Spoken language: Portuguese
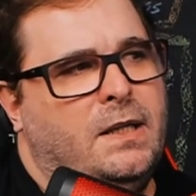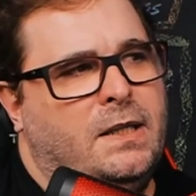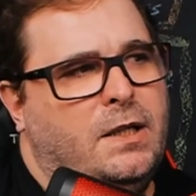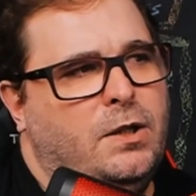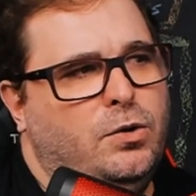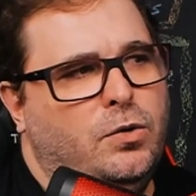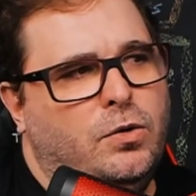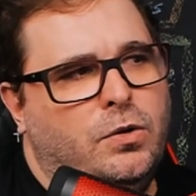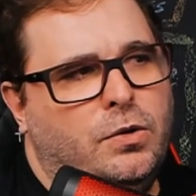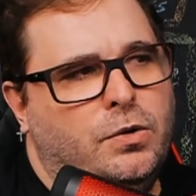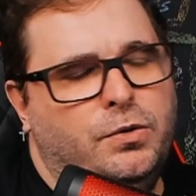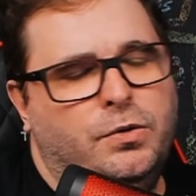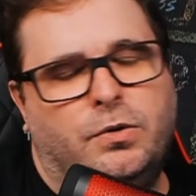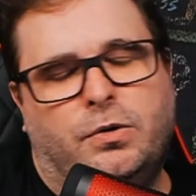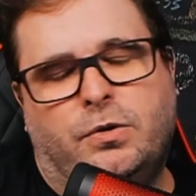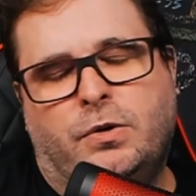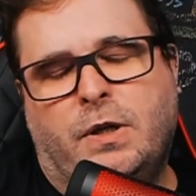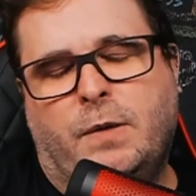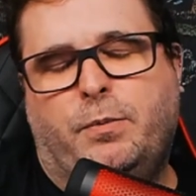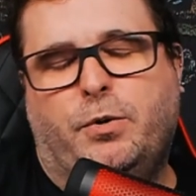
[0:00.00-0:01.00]
aqui no,
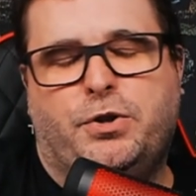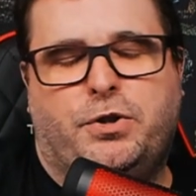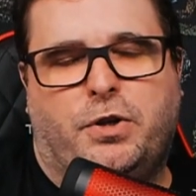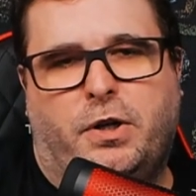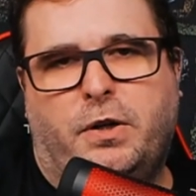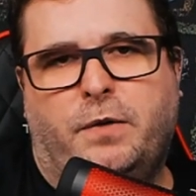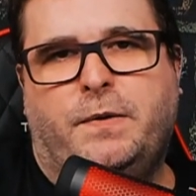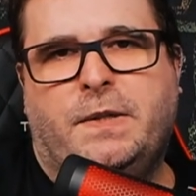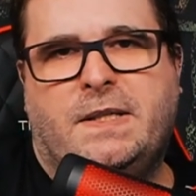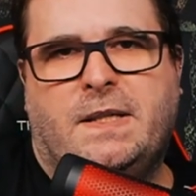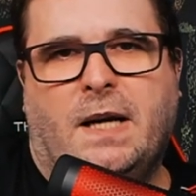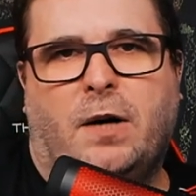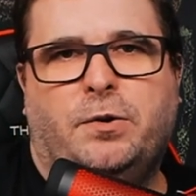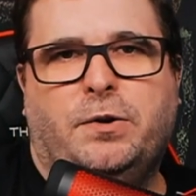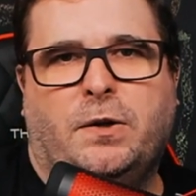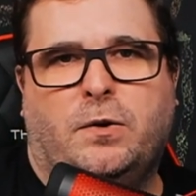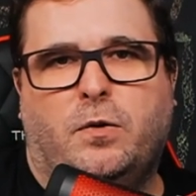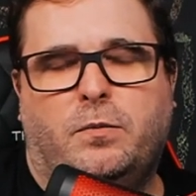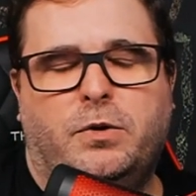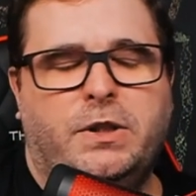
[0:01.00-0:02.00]
no, repositório oficial
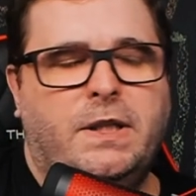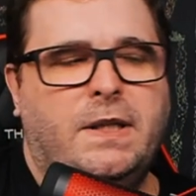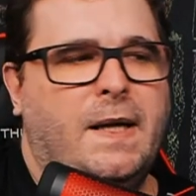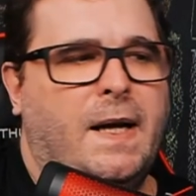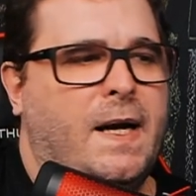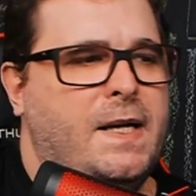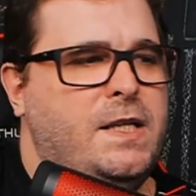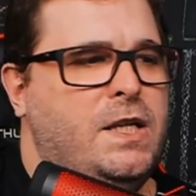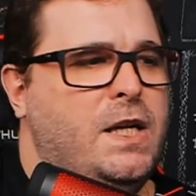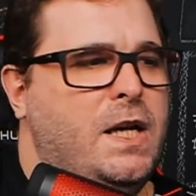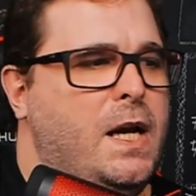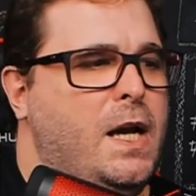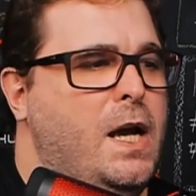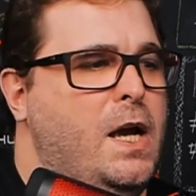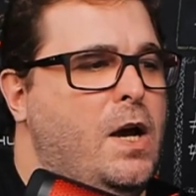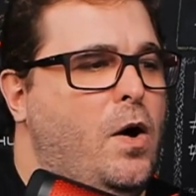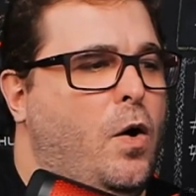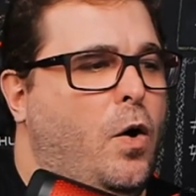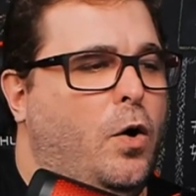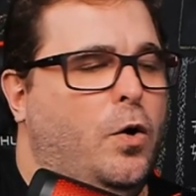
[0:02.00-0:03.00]
da comunidade,
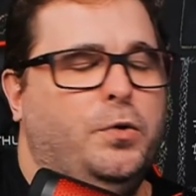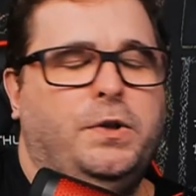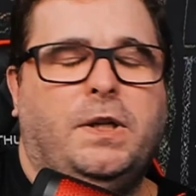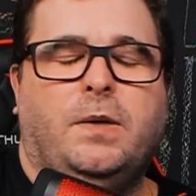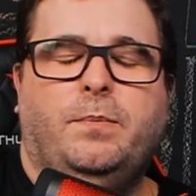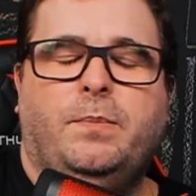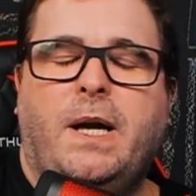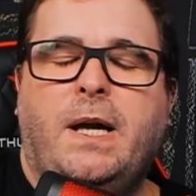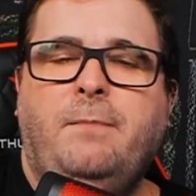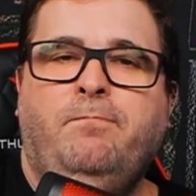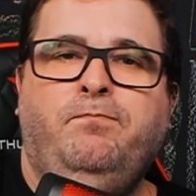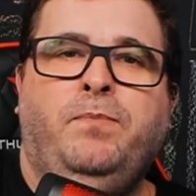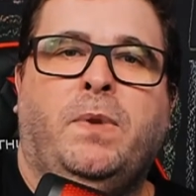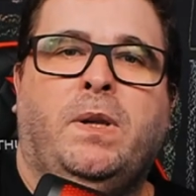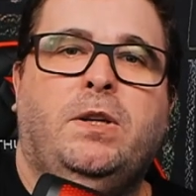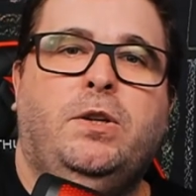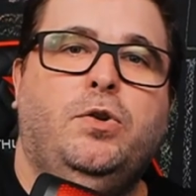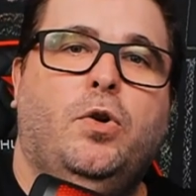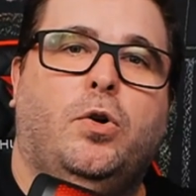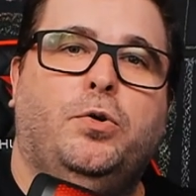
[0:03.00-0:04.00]
ou também
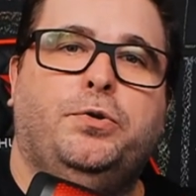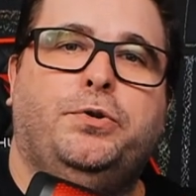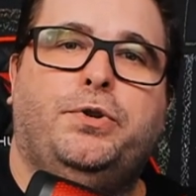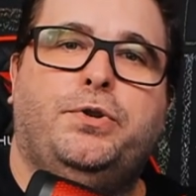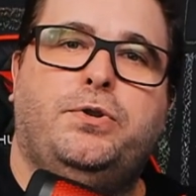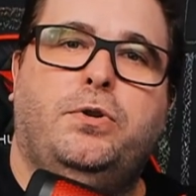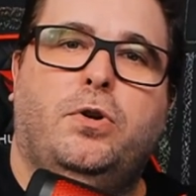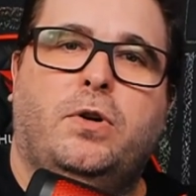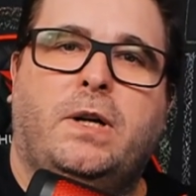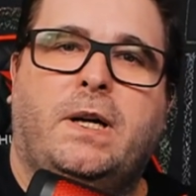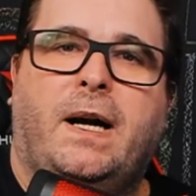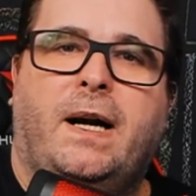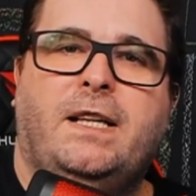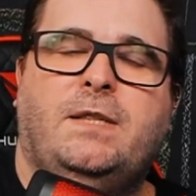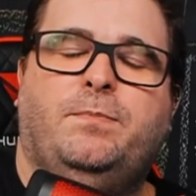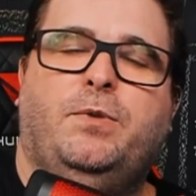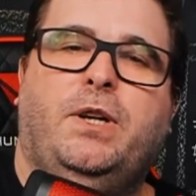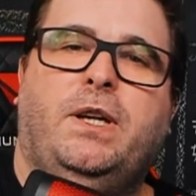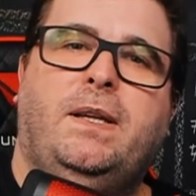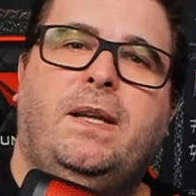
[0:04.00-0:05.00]
em outros
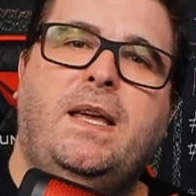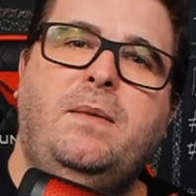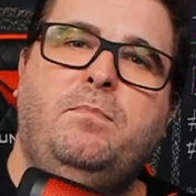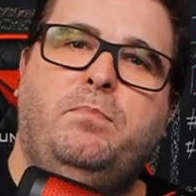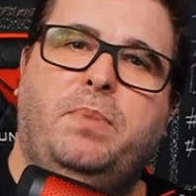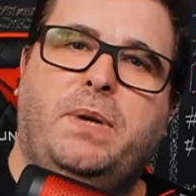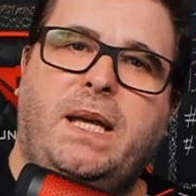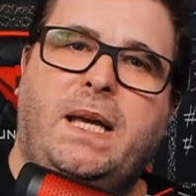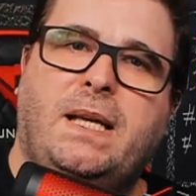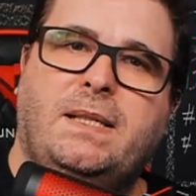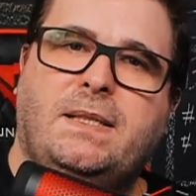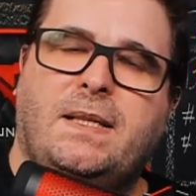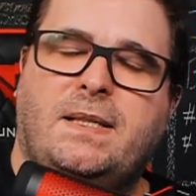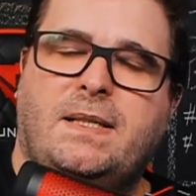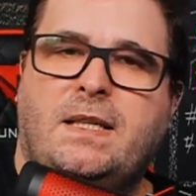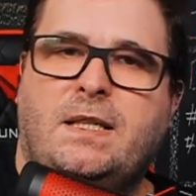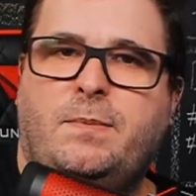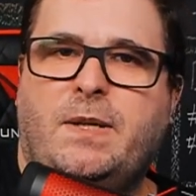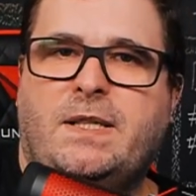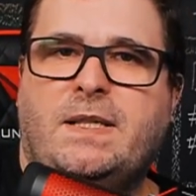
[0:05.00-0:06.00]
locais, porque tem empresas
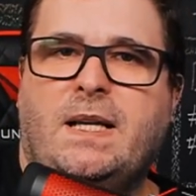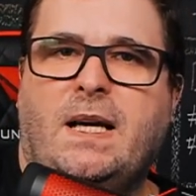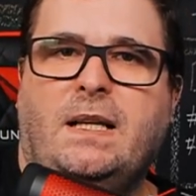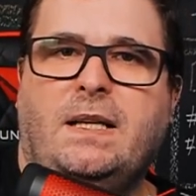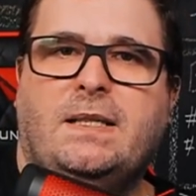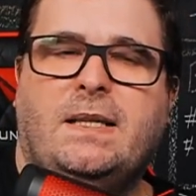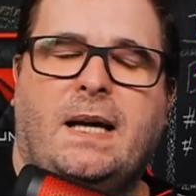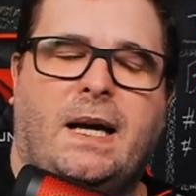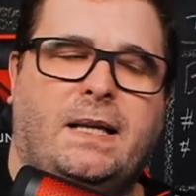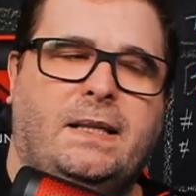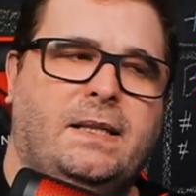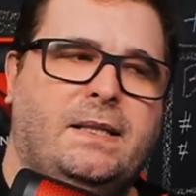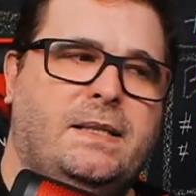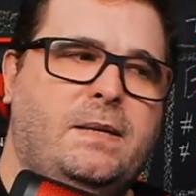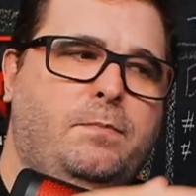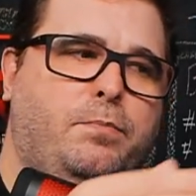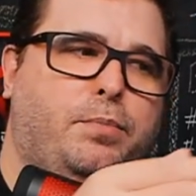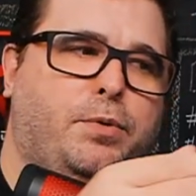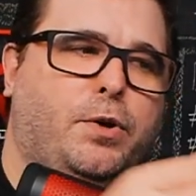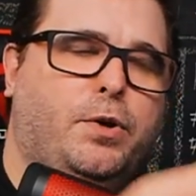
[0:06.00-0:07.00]
especializadas
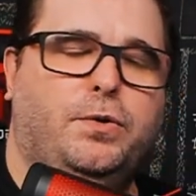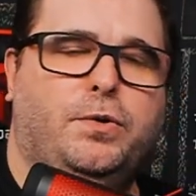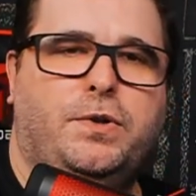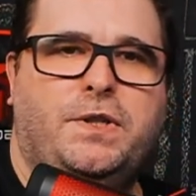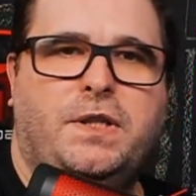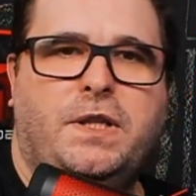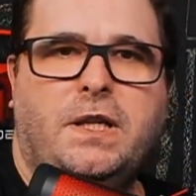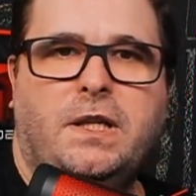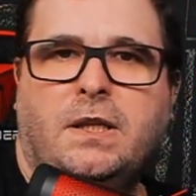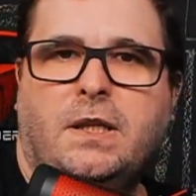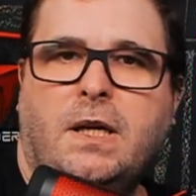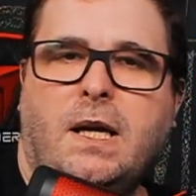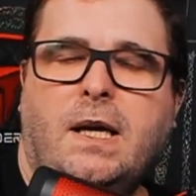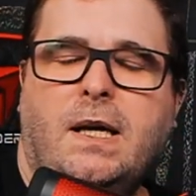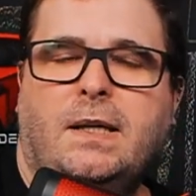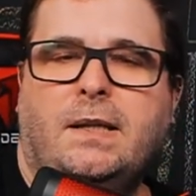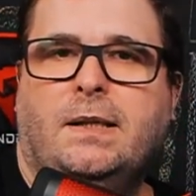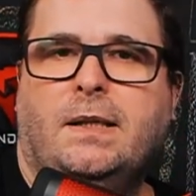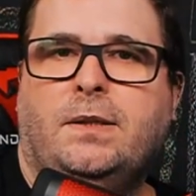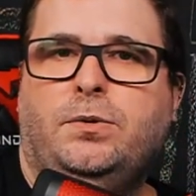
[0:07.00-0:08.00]
em produzir
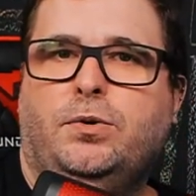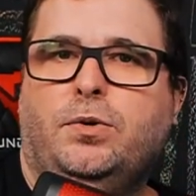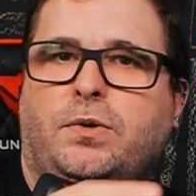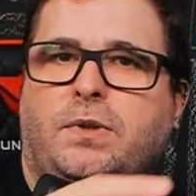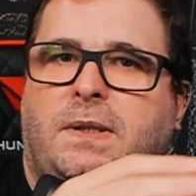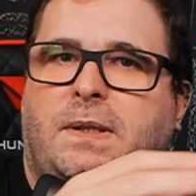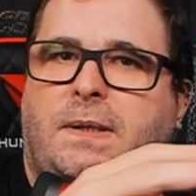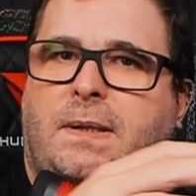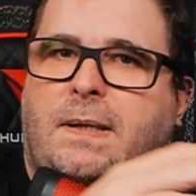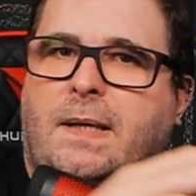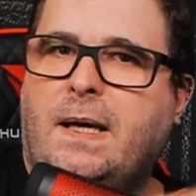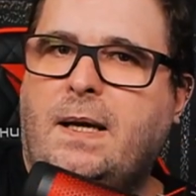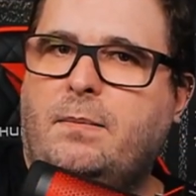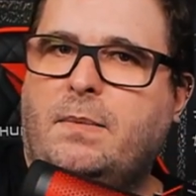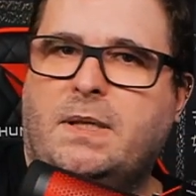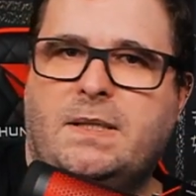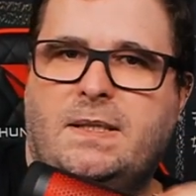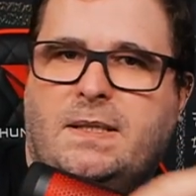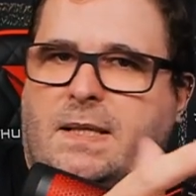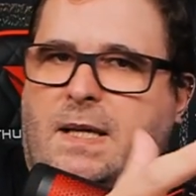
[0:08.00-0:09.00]
tanto
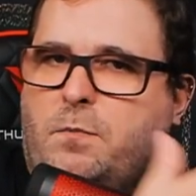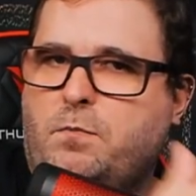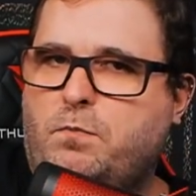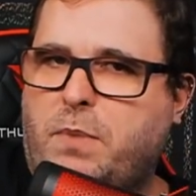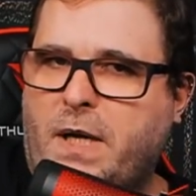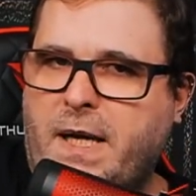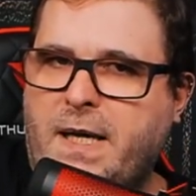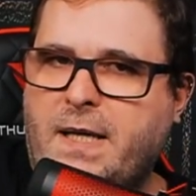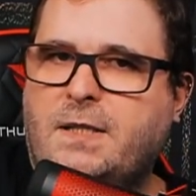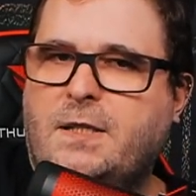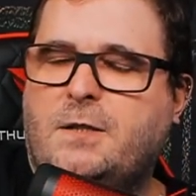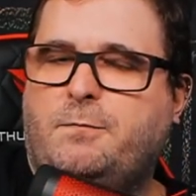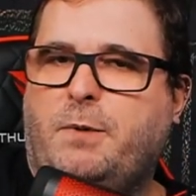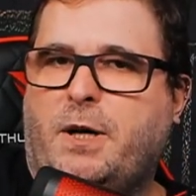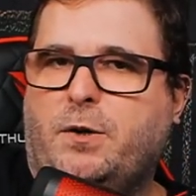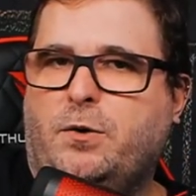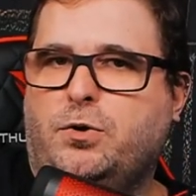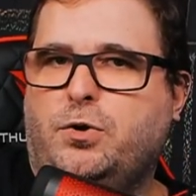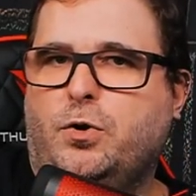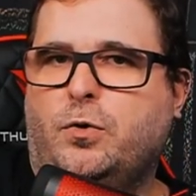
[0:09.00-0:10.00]
temas, templates
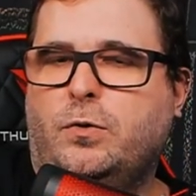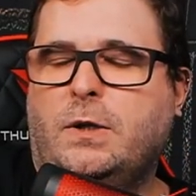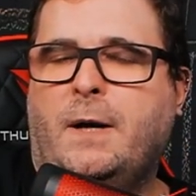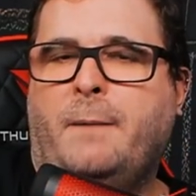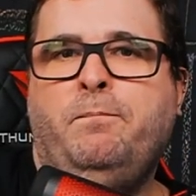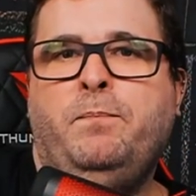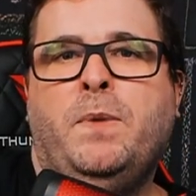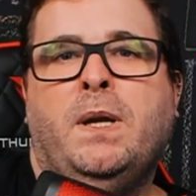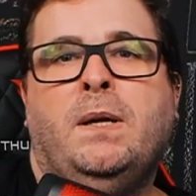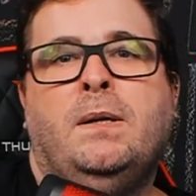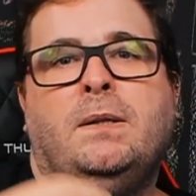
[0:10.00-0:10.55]
para o Joomla,